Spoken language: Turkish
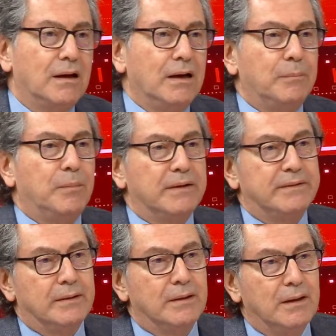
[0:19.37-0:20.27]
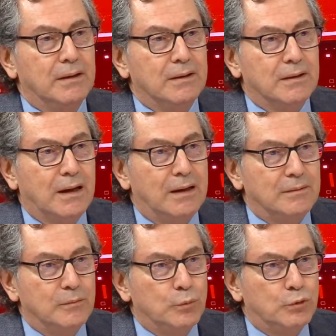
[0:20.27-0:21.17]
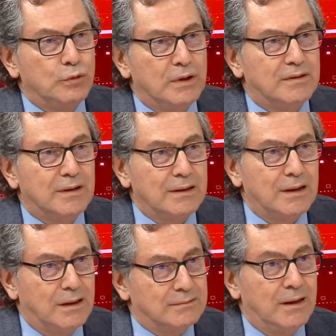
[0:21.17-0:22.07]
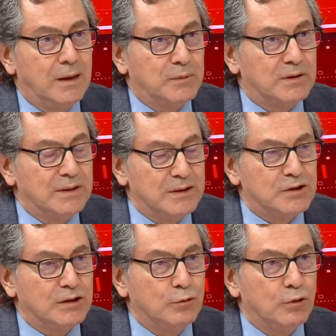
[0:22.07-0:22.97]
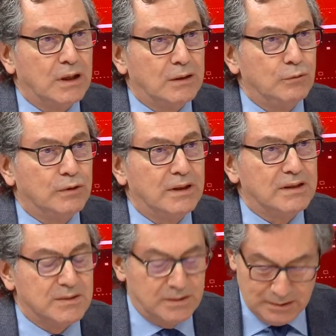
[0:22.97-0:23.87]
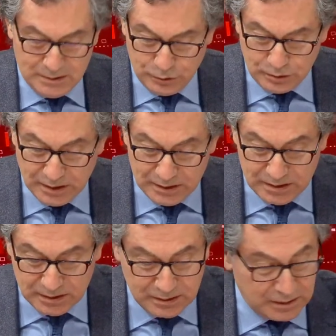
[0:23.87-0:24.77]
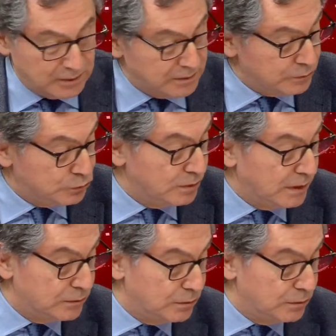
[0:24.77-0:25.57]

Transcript: hata yapmaktan. Yani bütün iktidarlar hata yaptıkları için gidiyorlar. Ülkelerin e, evet. yüklerini sırtlarında taşıyorlar.